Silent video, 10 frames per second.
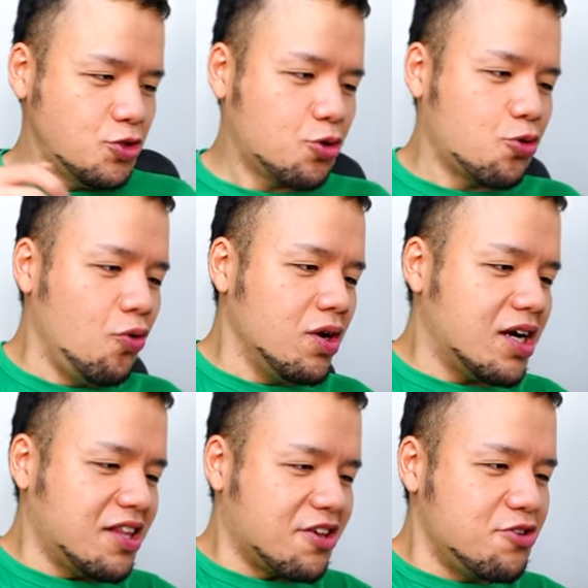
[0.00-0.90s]
ちょっと今
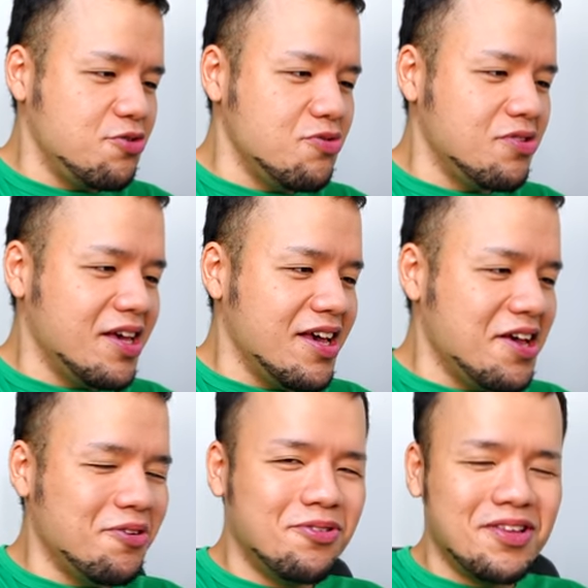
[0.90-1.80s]
回ね、休
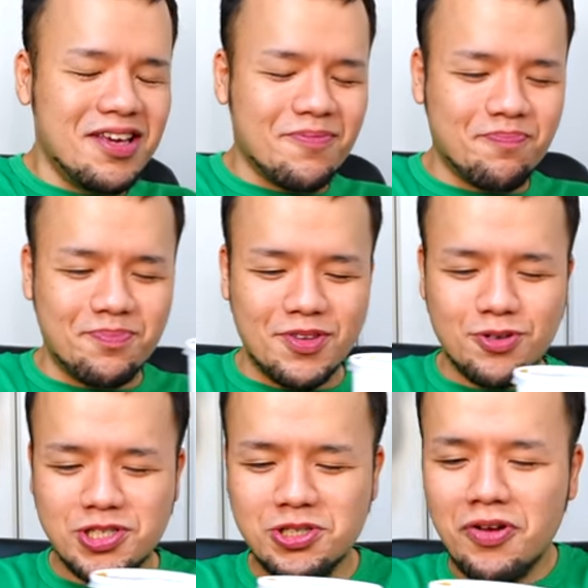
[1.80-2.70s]
憩用に、
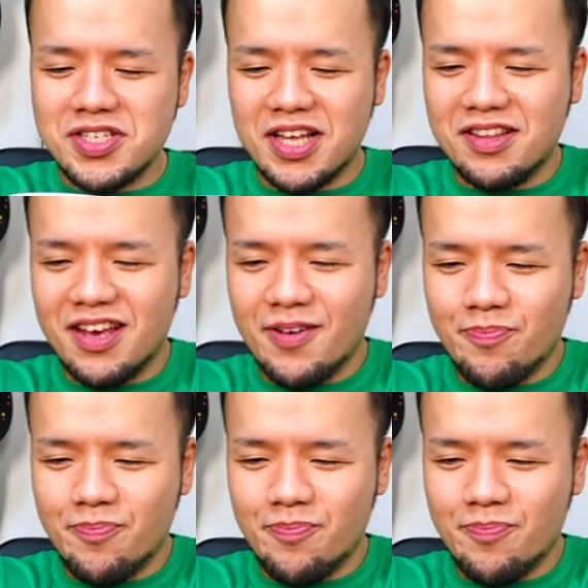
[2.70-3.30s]
吉野家さんで、